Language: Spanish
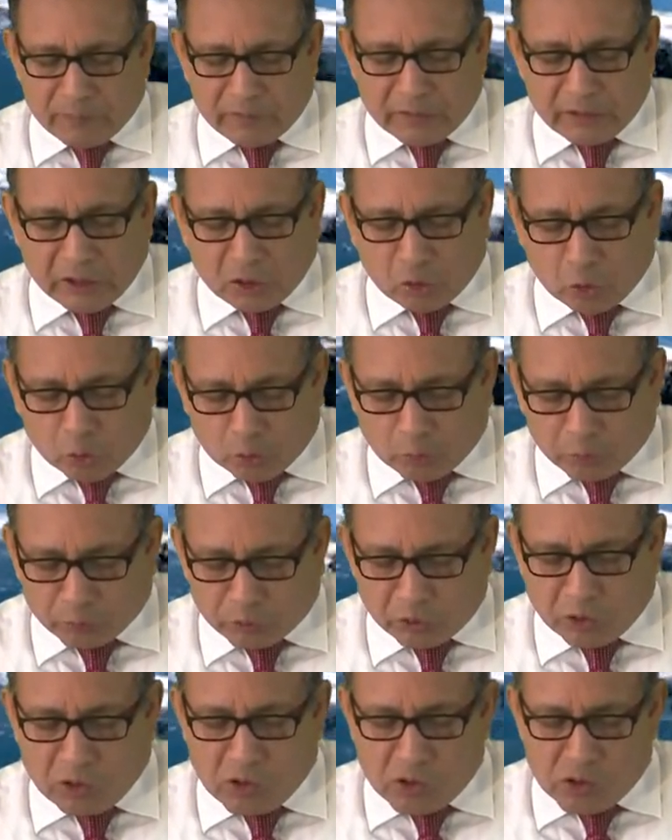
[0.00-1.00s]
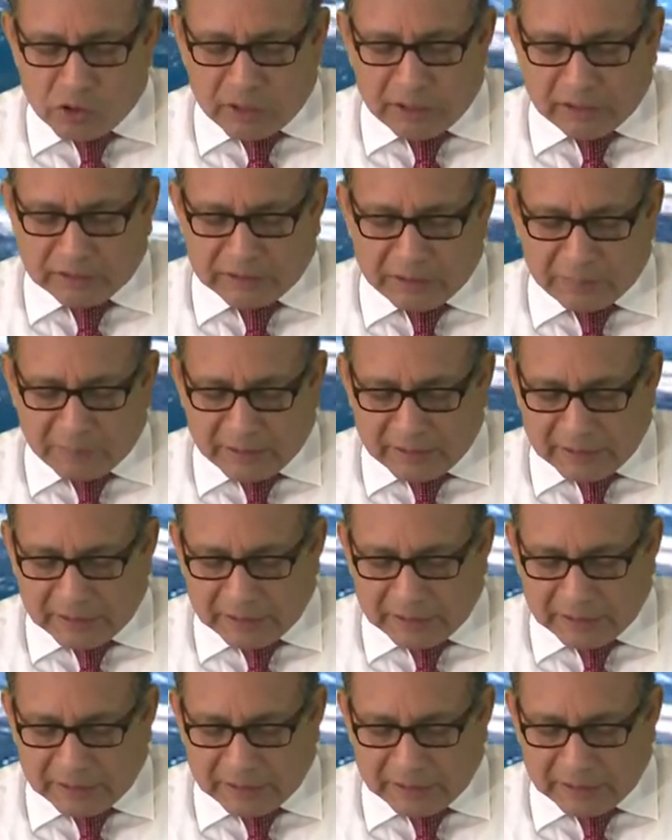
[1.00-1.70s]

de corrupción, el tema